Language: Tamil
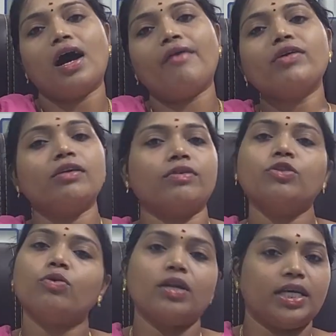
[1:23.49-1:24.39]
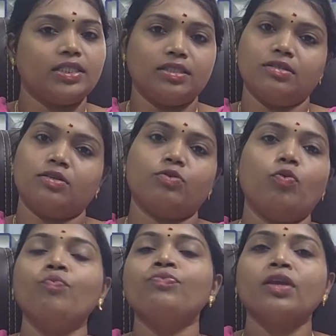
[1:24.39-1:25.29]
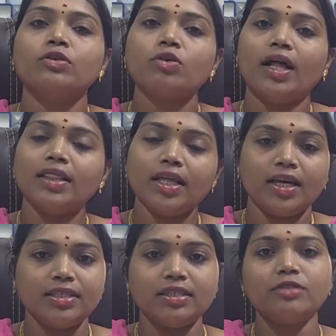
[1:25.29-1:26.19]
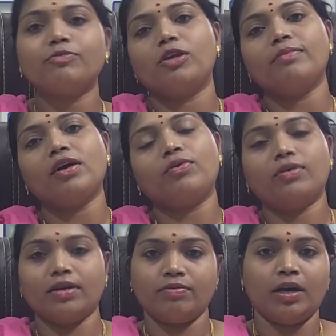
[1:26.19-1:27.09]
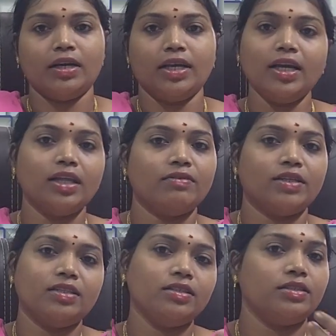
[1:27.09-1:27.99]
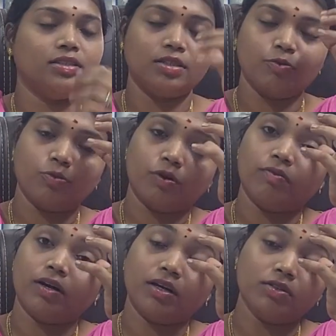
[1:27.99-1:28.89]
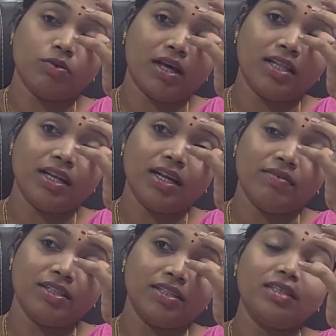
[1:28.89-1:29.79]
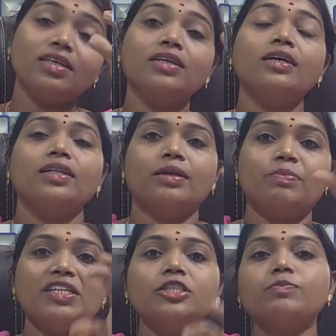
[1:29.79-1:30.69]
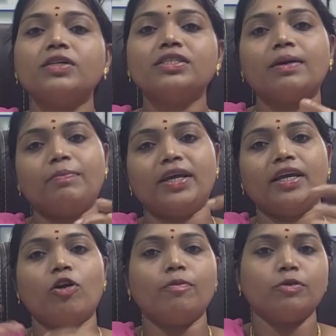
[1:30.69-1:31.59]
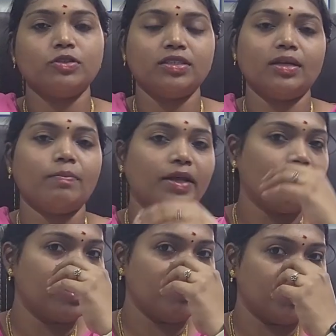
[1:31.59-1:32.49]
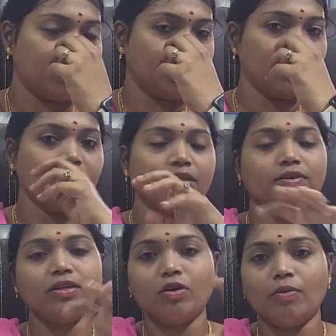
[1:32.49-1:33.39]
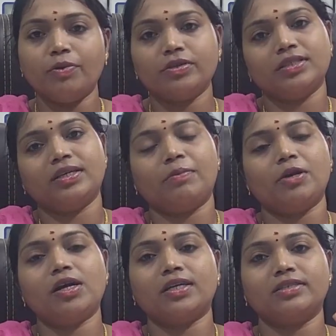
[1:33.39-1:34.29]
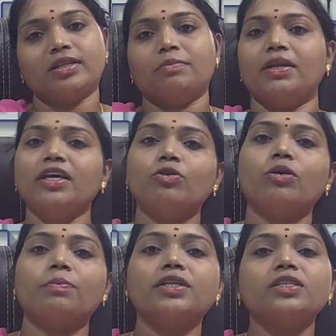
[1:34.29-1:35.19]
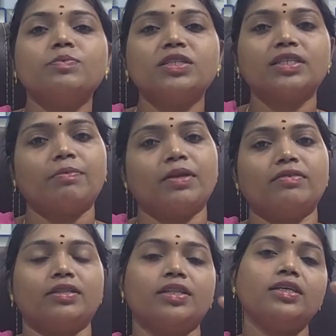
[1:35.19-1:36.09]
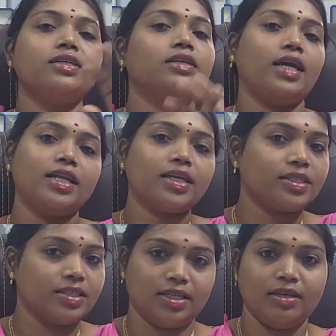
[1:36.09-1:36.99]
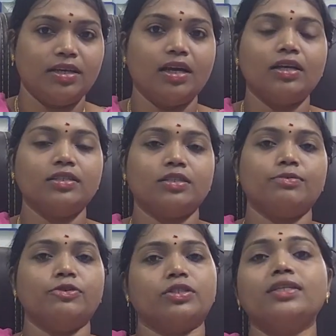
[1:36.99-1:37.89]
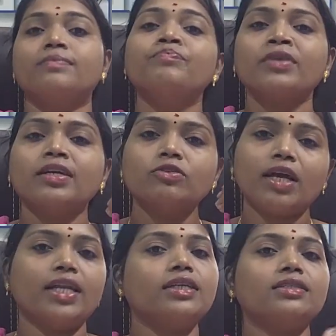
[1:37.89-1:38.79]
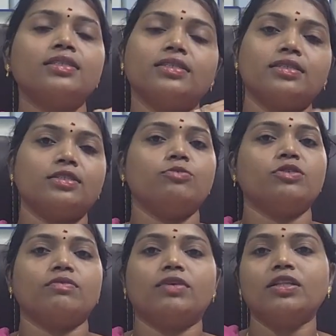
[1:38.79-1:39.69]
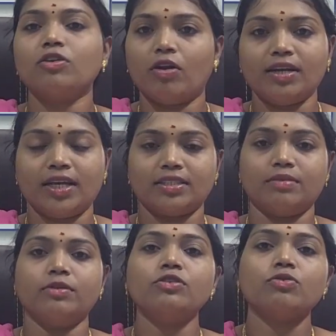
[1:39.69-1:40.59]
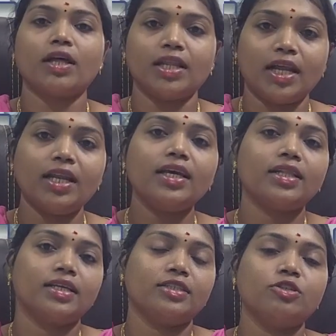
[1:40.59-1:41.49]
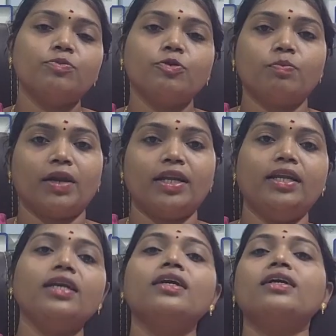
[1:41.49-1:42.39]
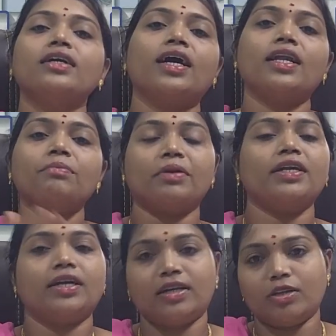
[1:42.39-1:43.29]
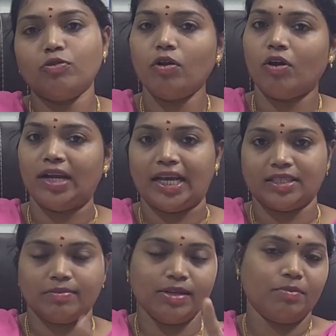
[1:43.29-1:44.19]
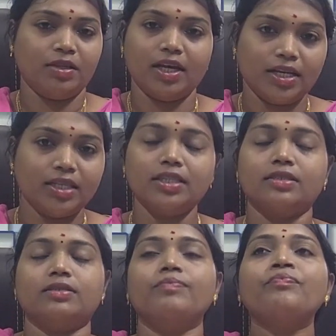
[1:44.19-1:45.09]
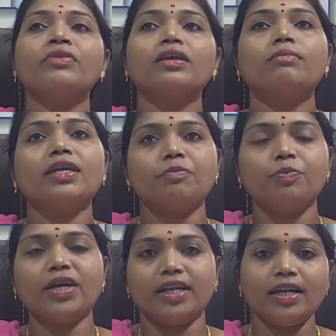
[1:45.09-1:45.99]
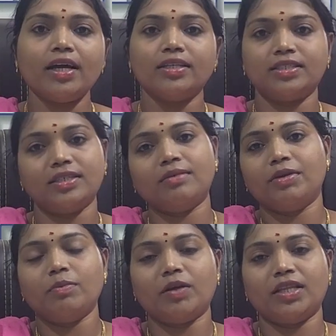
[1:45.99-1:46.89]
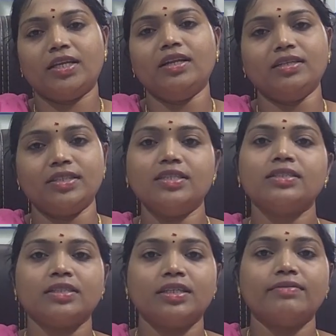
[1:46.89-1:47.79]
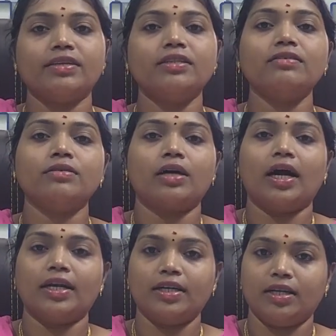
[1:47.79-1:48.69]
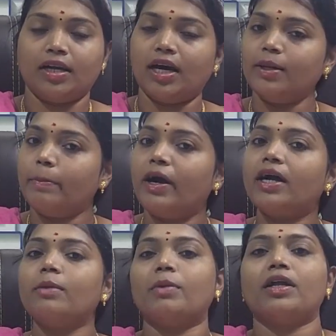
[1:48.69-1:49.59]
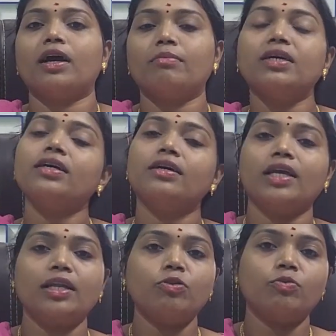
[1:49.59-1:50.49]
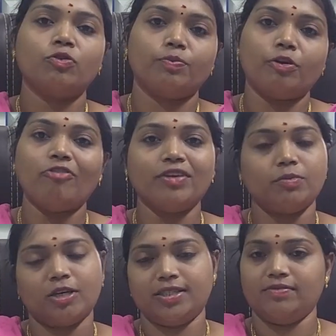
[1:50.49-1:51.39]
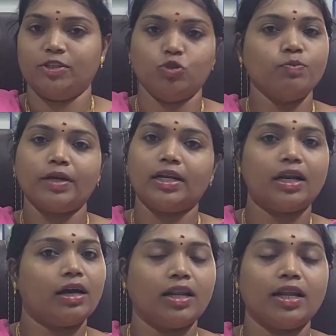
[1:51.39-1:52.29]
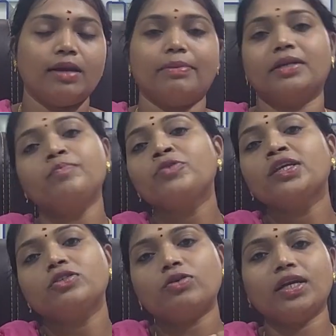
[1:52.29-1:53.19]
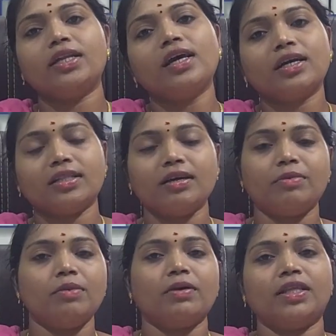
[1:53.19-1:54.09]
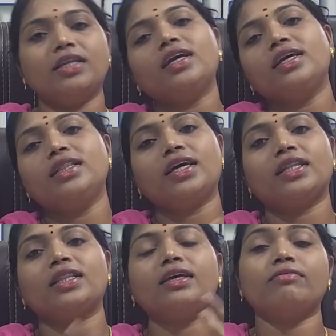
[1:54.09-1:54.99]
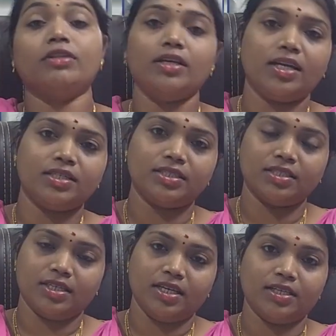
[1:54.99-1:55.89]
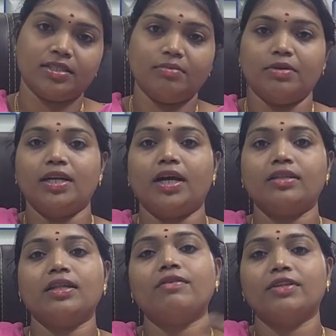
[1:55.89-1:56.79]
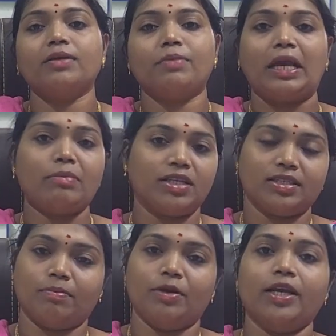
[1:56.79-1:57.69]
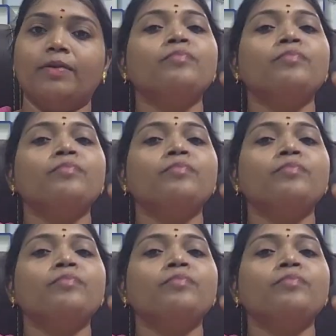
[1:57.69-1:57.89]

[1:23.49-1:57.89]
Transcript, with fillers: அவங்களுக்கு வந்து ஒரு லைசன்ஸ் இருக்கும் ஸோ அந்த லைசன்ஸ் மூலிமா அவங்க வாங்கி அதை வந்து டிஸ்ட்ரிபியூட் பண்ணுவாங்க ஸோ அதனால் வந்து இந்த பிரின்சிபல் சப்ளை காம்போசிட் சப்ளை அப்படின்னு பார்த்தீங்கன்னா இது வந்து காம்போசிட் சப்ளையாக கன்சிடர் பண்ணி இதோட பிரின்சிபல் சப்ளை வந்து எலக்ட்ரிசிட்டி டிஸ்ட்ரிபியூஷன் ஸோ எலக்ட்ரிசிட்டி டிஸ்ட்ரிபியூஷன் வந்து நான் டேக்ஸபிள் ஸோ அதனால் இதை டிஸ்ட்ரிபியூட் பண்ணி கலெக்ட் பண்ணி கட்டுறதும் நான் டேக்ஸபிள் இப்படி தான் இருந்துச்சு பட் இப்போ என்ன ஆச்சு அப்படின்னு பார்த்தீங்கன்னா சின்ஸ் இது வந்து அட் அட் பார் பண்ணாமல் இன்னும் ஒரு ப்ராஃபிட் மார்ஜின் வச்சும் பண்ணுறாங்க நிறைய பேர் ஸோ என்ன ஆகுது அப்படின்னு பார்த்தீங்கன்னா இந்த இடத்துல வந்து எலக்ட்ரிசிட்டி எக்ஸாம்டட் அதுதான் வந்து ப்ரைமரி சப்ளை